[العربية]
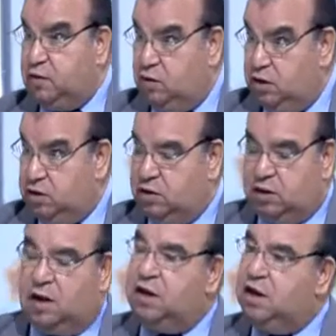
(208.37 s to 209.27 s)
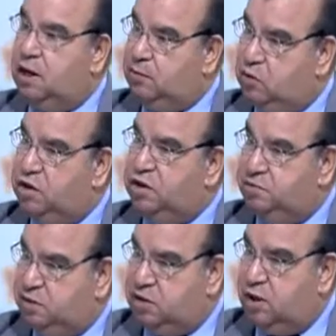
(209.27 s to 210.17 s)
توليد الطاقه نعم هو
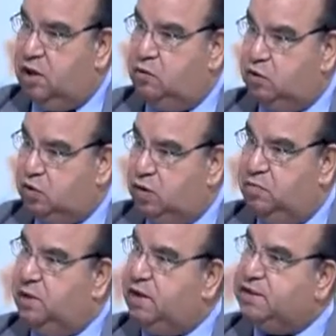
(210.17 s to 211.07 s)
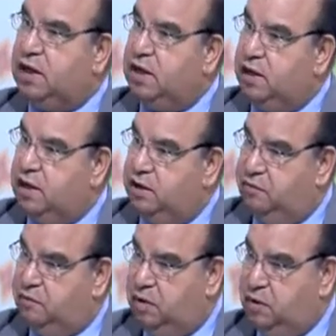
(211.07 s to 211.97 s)
نسبه التلوث والانبعاث
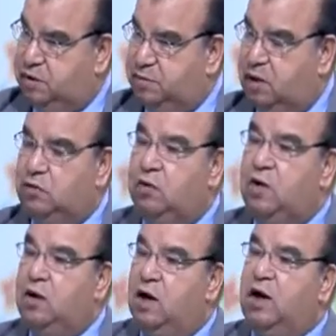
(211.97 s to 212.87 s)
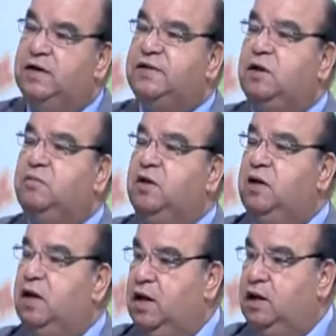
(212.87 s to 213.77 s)
الحراري بالنسبه له عالية اكثر جدا.
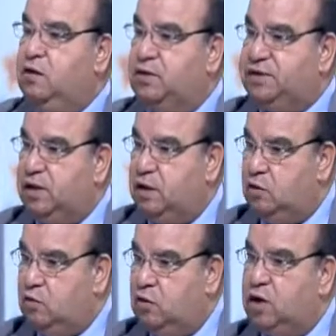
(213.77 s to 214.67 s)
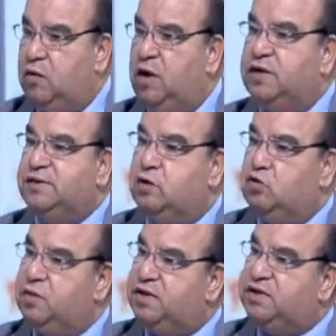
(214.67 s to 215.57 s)
من اي وسائل اخرى آه.
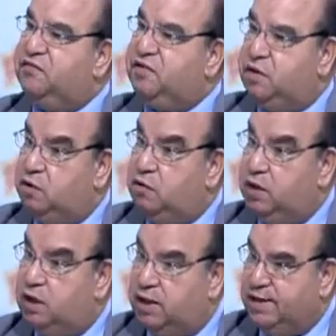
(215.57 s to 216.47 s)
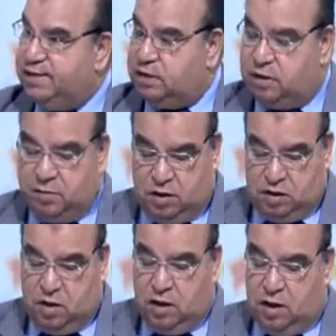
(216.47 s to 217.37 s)
واكثرهم نظافه هو الغاز
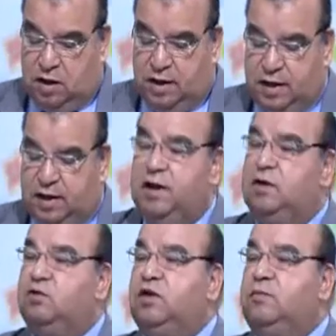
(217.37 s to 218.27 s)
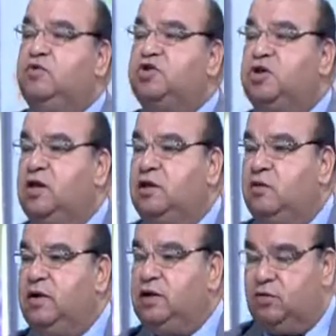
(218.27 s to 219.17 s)
الطبيعي نعم. لكن انا قدام مشكله
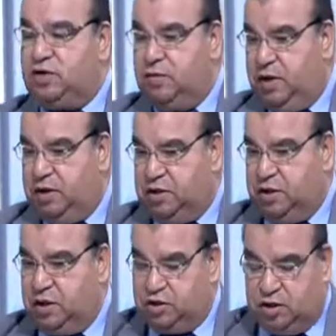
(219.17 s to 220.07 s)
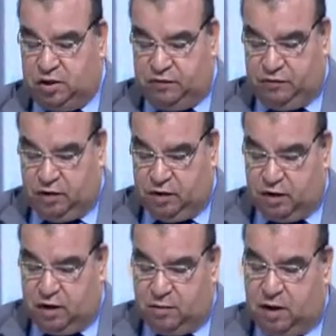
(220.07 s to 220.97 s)
دلوقتي وزي ما حضرتك اشرت في
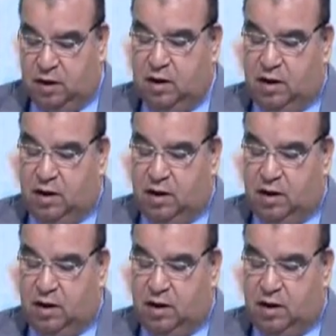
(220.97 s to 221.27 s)
الخبر